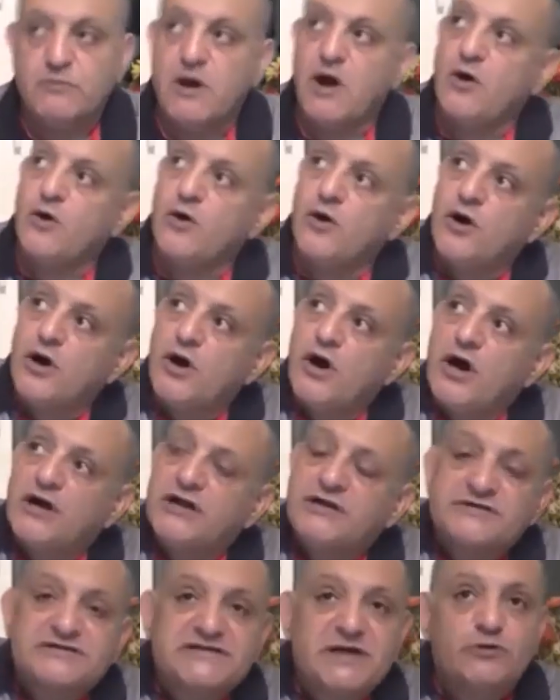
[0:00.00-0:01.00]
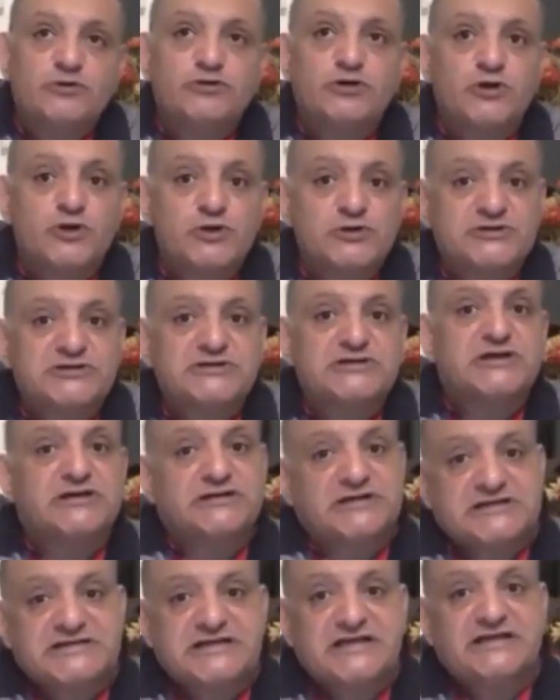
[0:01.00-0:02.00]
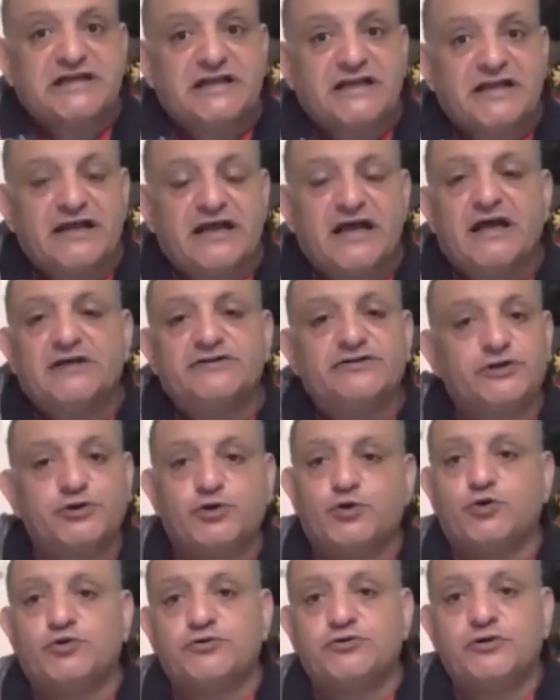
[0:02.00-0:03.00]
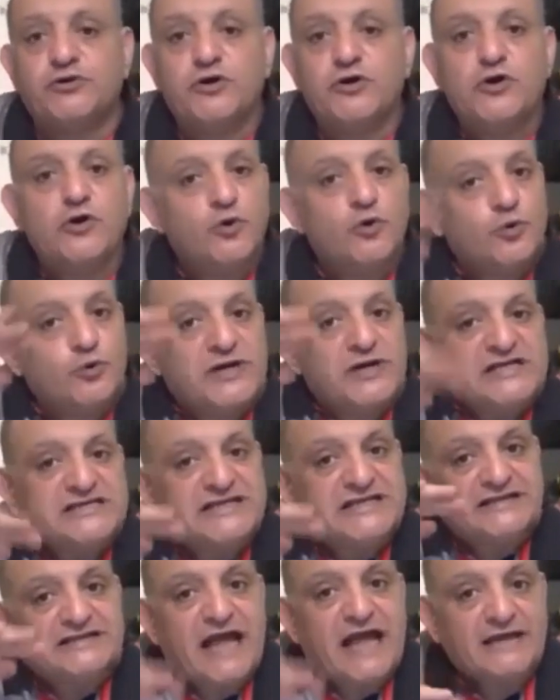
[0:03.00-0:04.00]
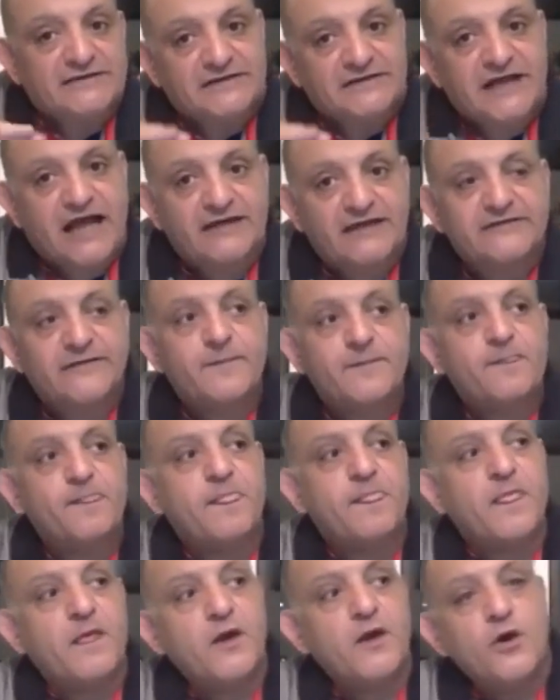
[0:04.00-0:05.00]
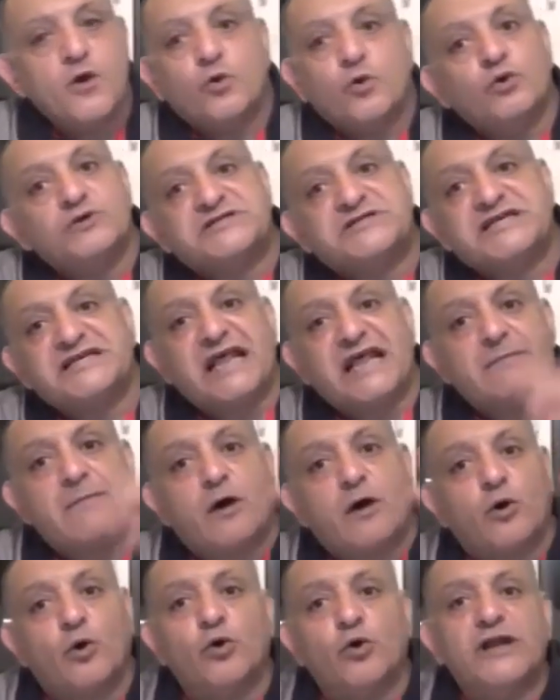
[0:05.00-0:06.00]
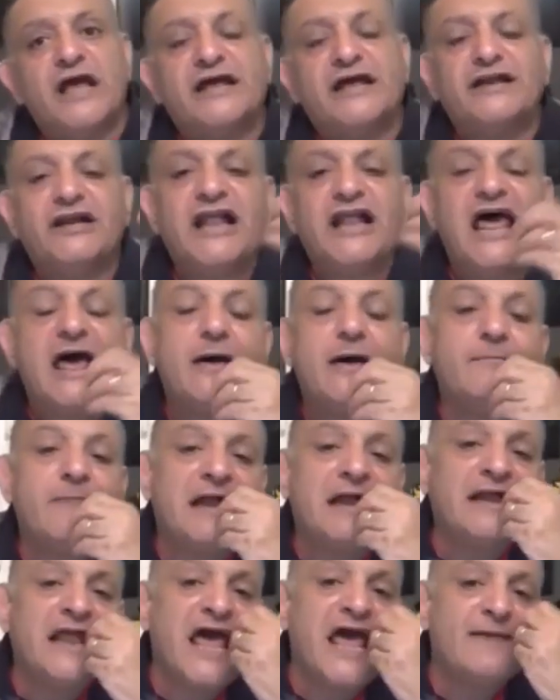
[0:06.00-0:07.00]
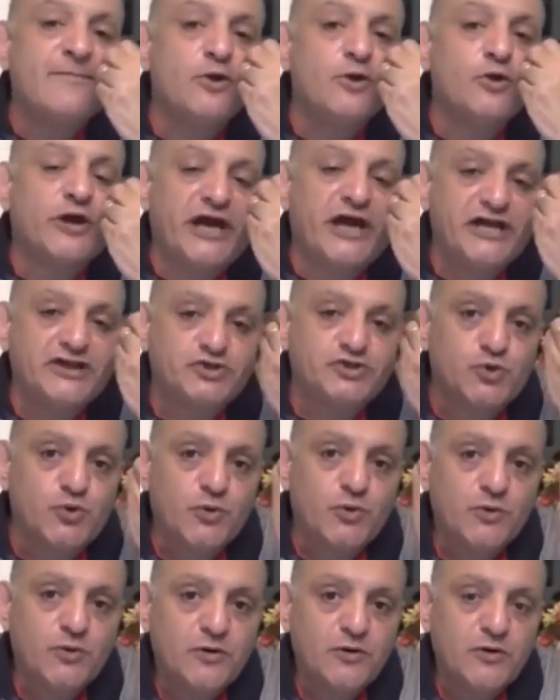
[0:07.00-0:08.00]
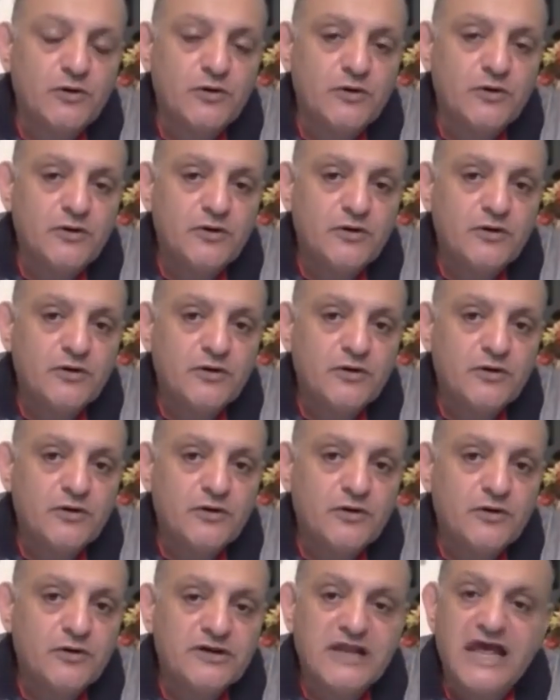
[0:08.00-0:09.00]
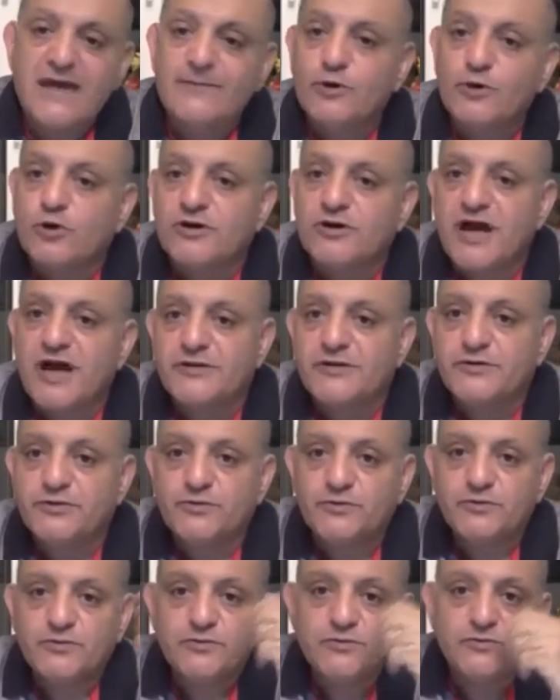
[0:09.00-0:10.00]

ما هو نستورد الرز تزيد الديون وننزل تحت تحت ونسينا المقولة أن لا من لا يملك عيشه لا يملك رأيه